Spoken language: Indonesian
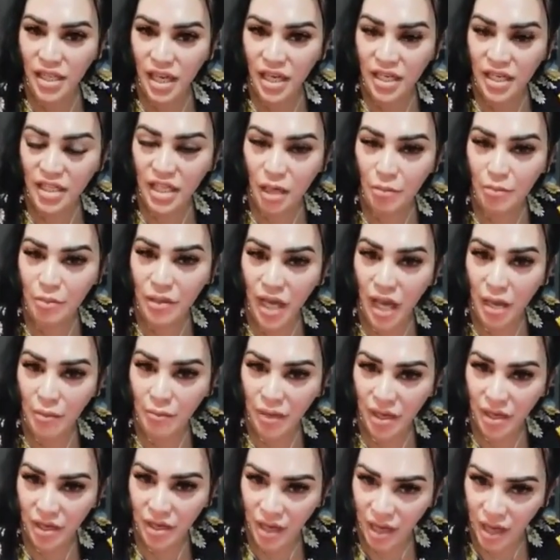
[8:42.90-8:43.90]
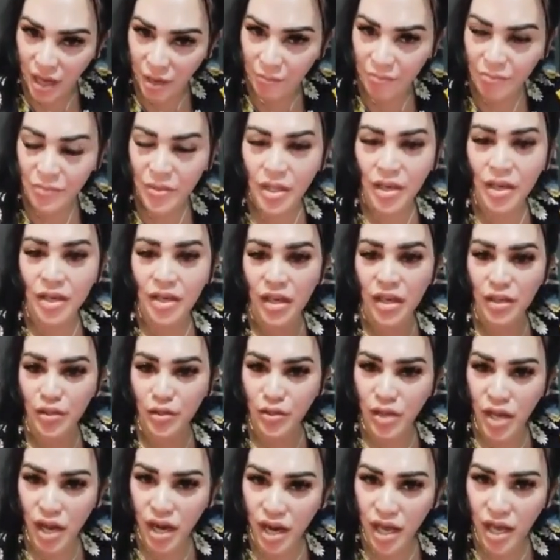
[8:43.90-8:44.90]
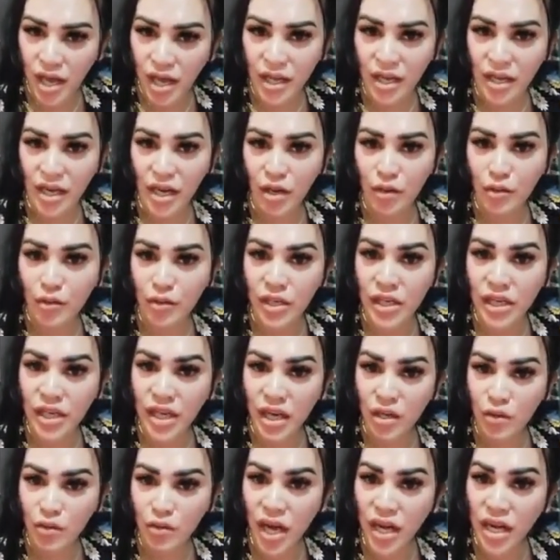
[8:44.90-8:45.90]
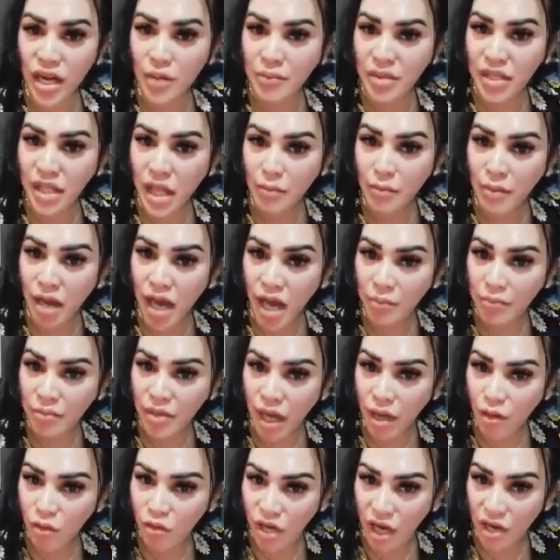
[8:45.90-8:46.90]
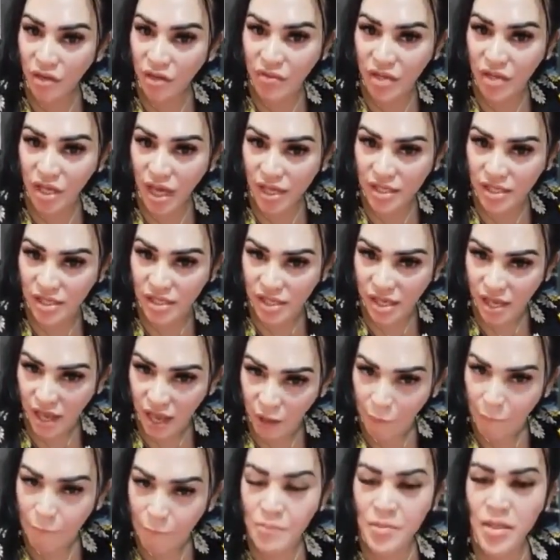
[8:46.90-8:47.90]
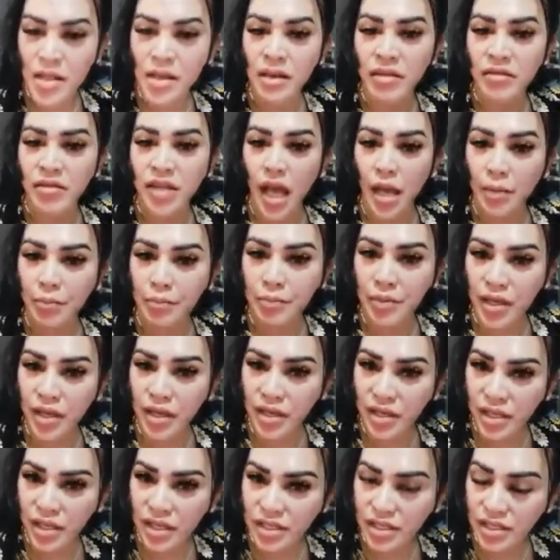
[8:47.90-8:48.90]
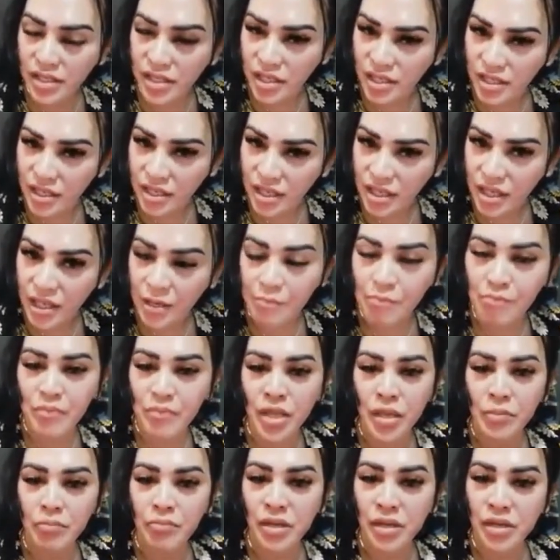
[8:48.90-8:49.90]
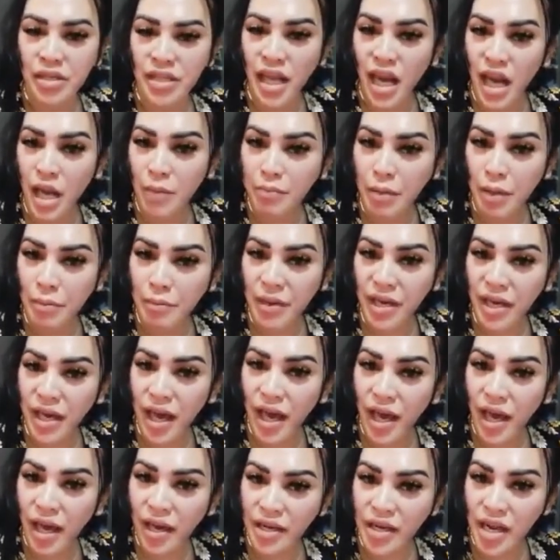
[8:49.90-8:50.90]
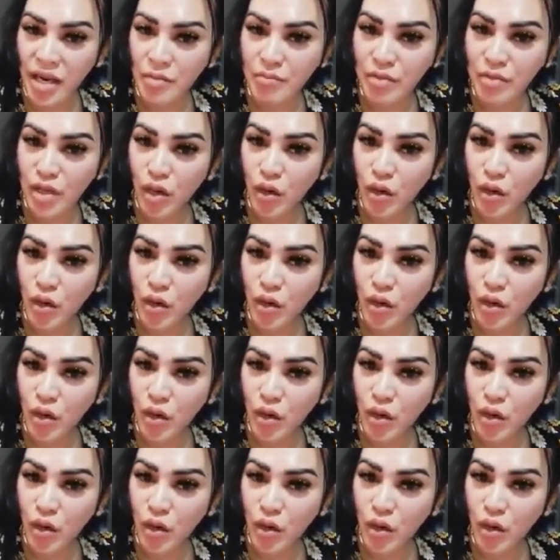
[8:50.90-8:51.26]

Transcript: gitar-gitar pengamen ya. Ya sudahlah karena aku dengar udah ada minta maaf kau klarifikasi ya. Tapi ini ke sini mengesalah PPKN dan